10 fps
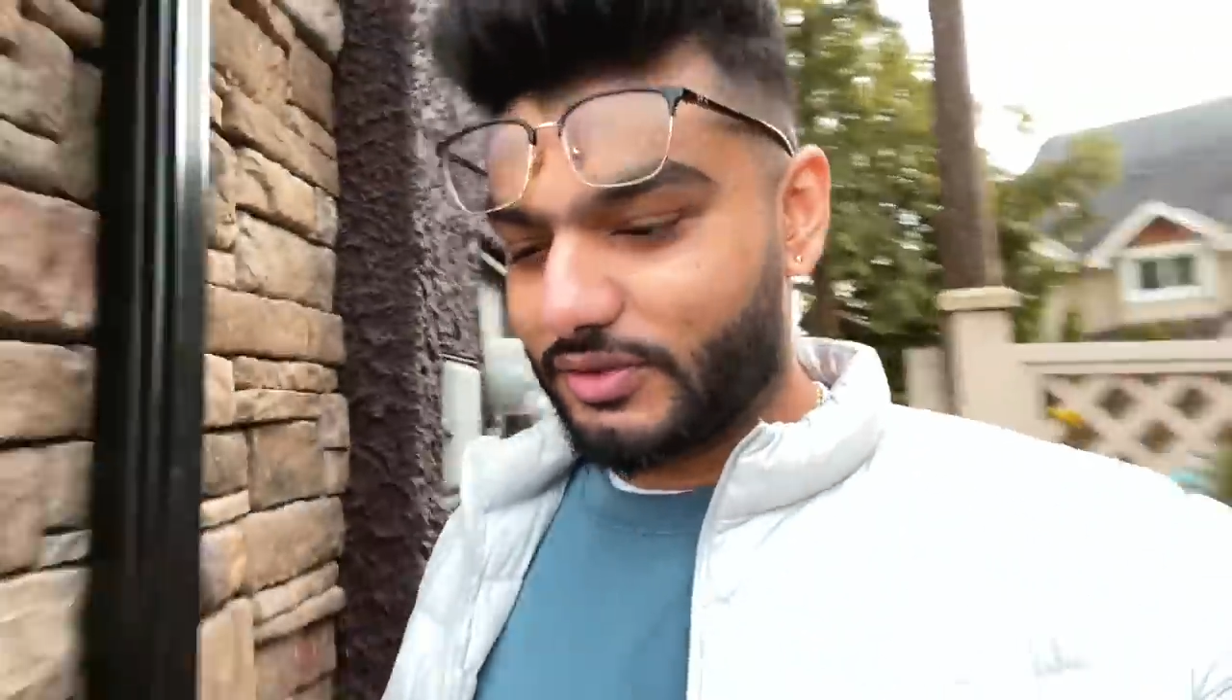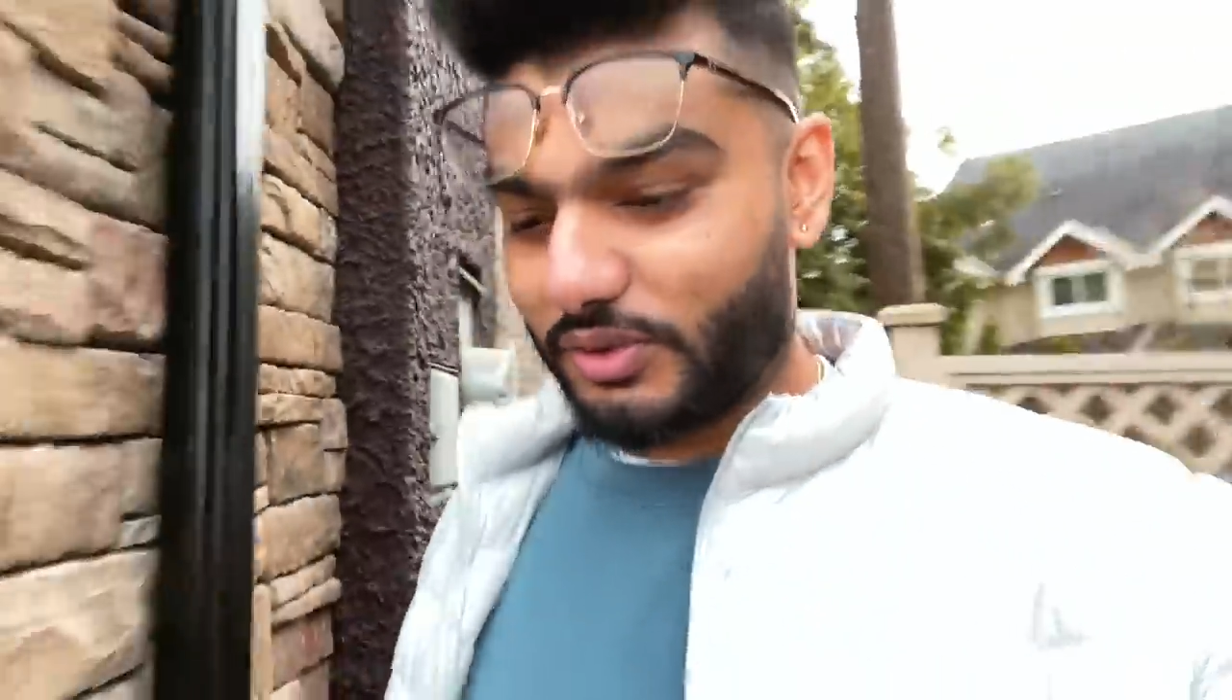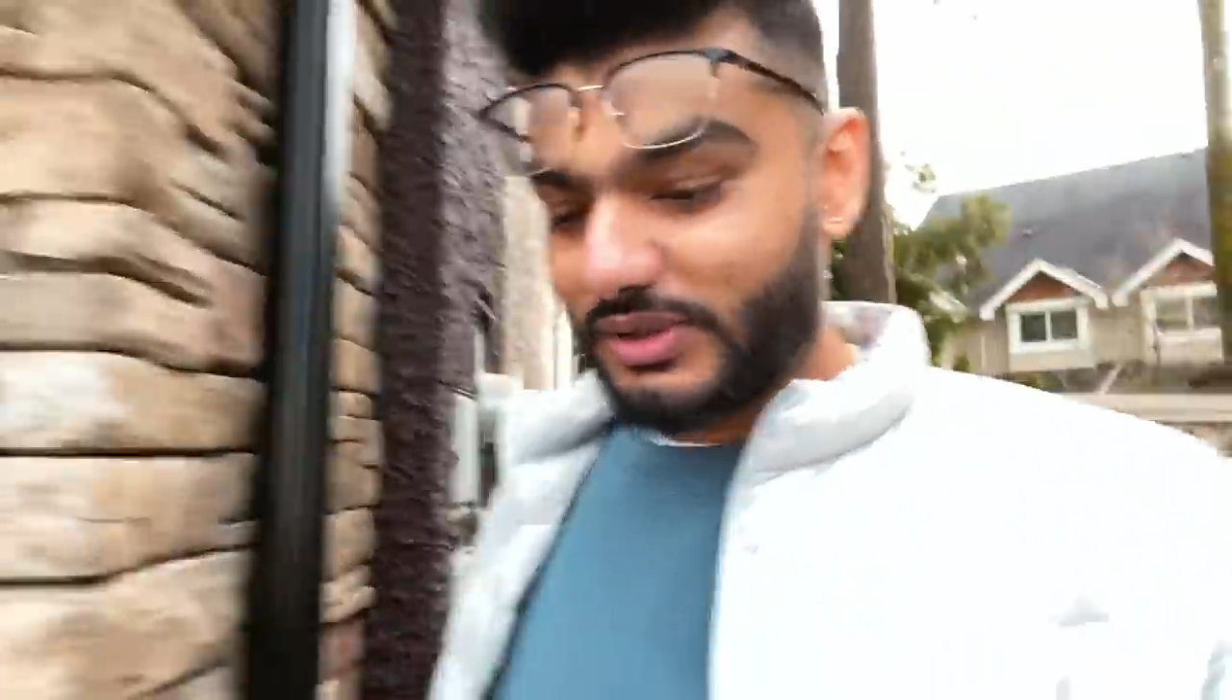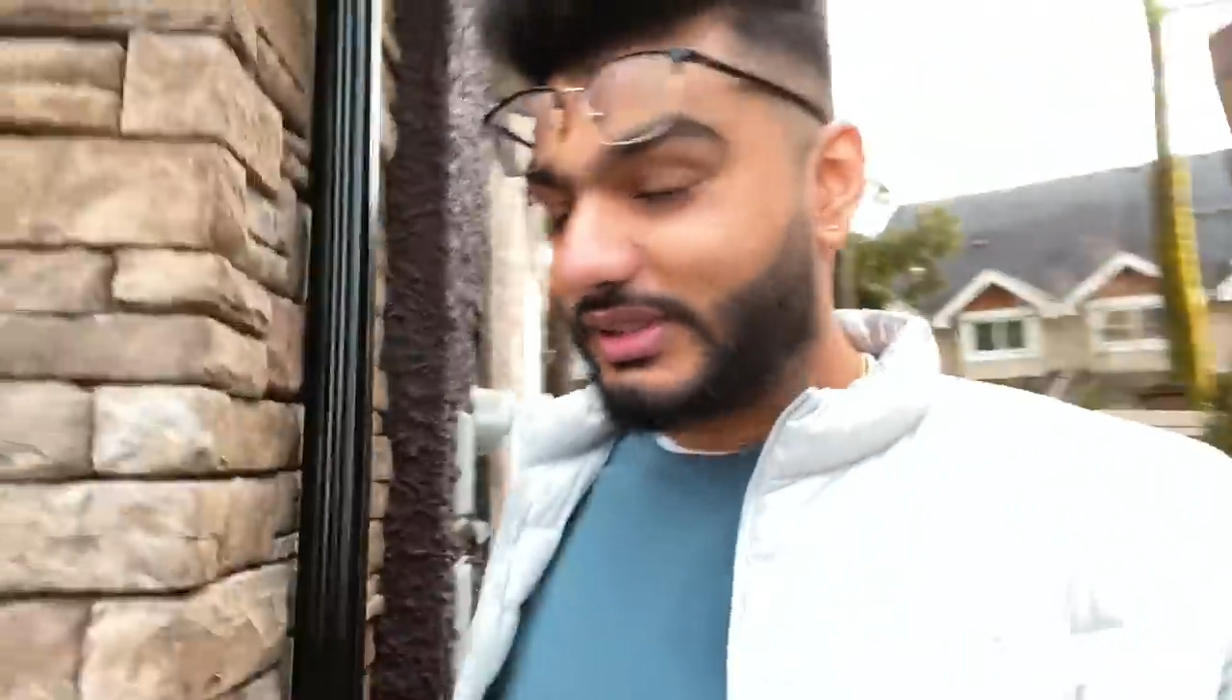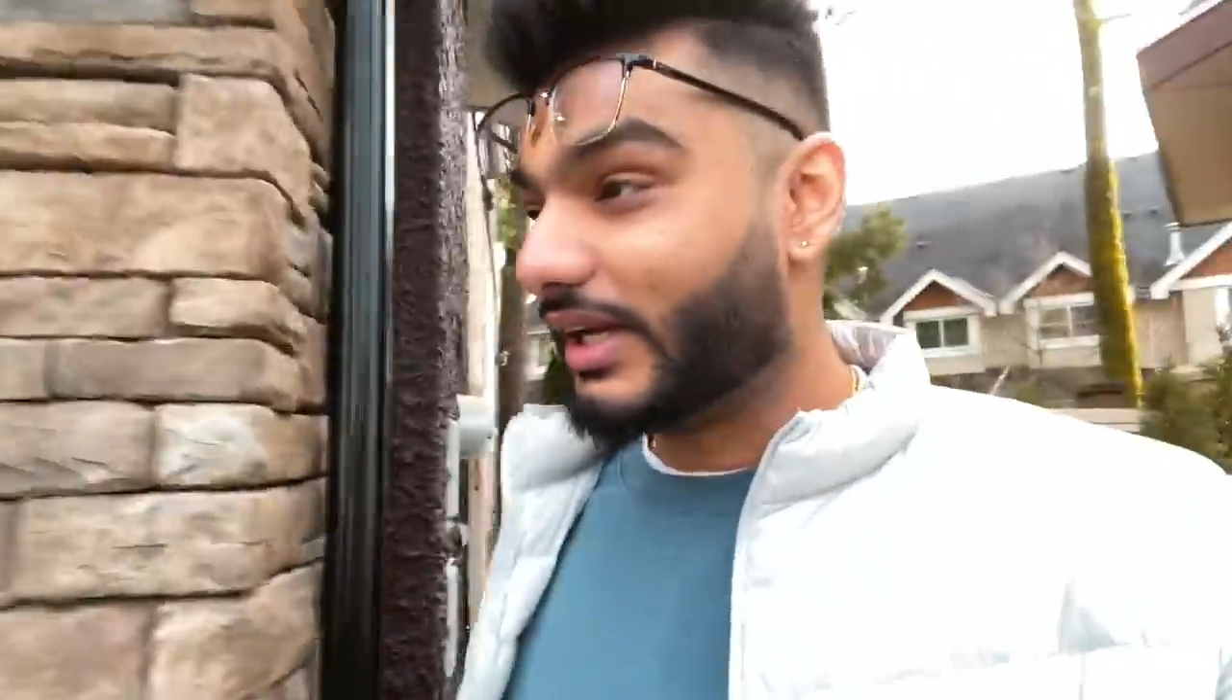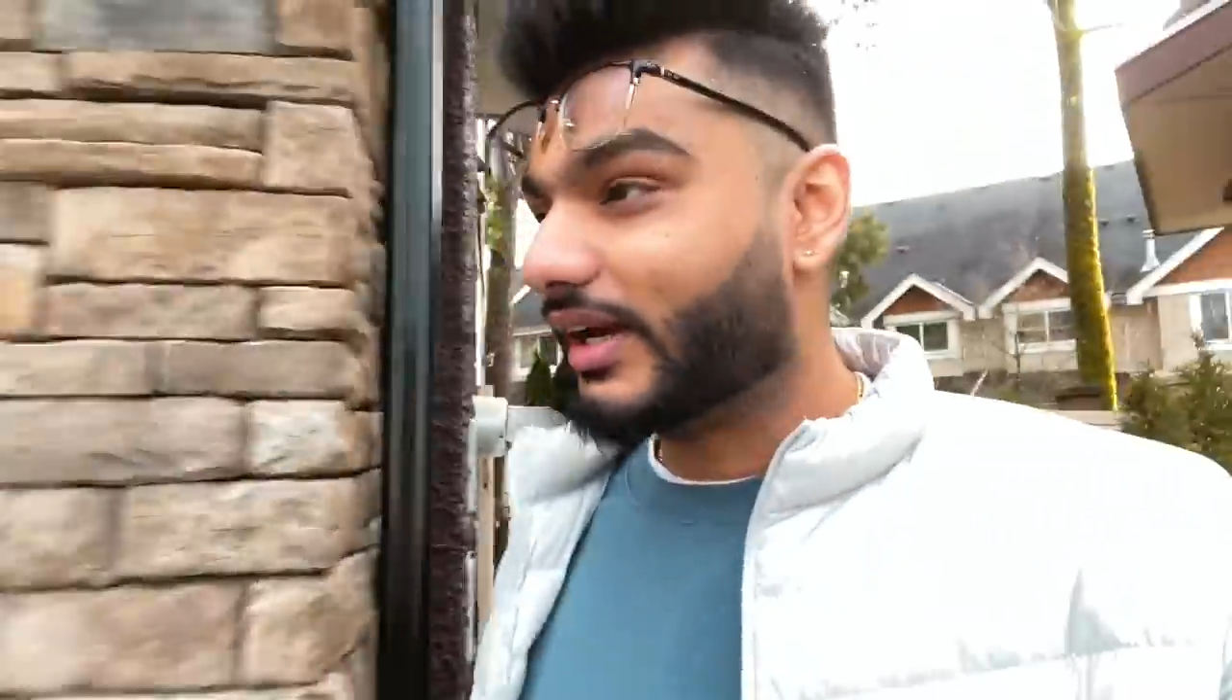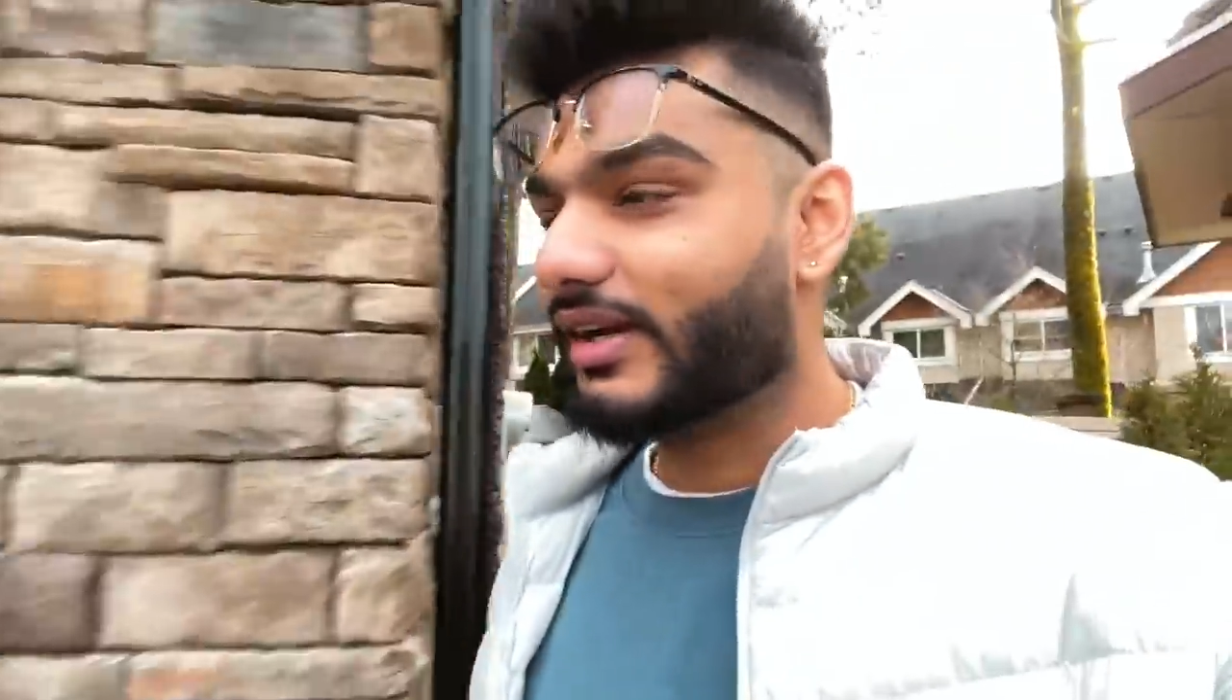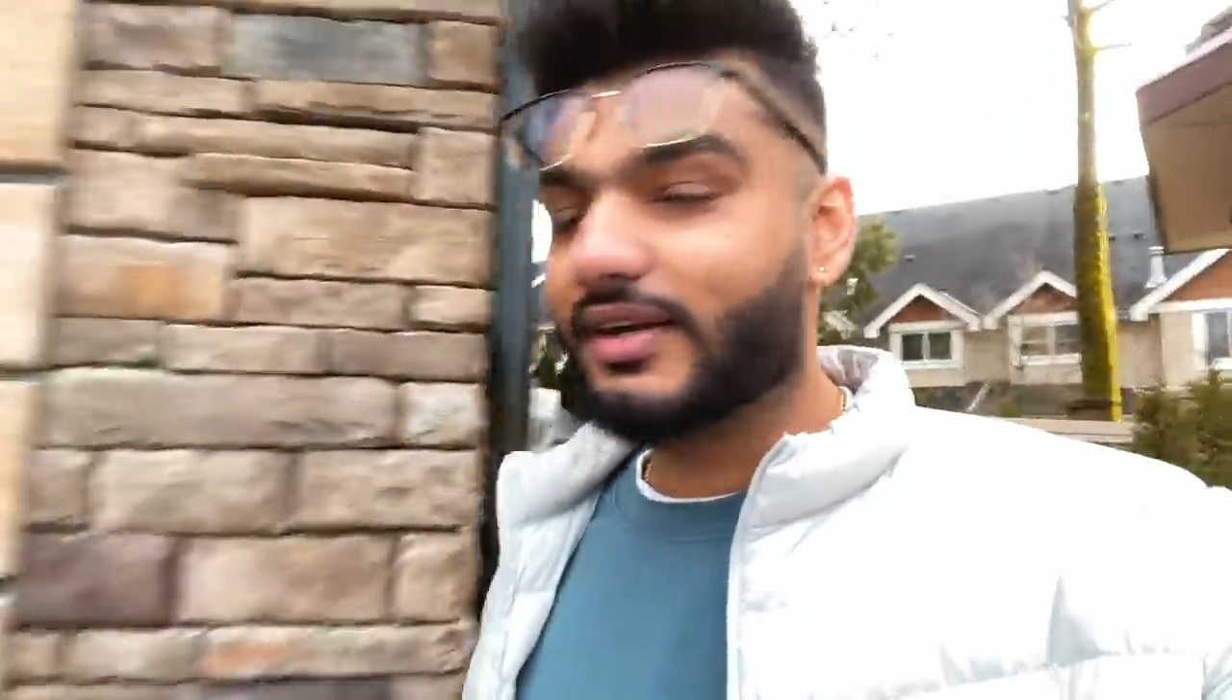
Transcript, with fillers: थोड़ी सी है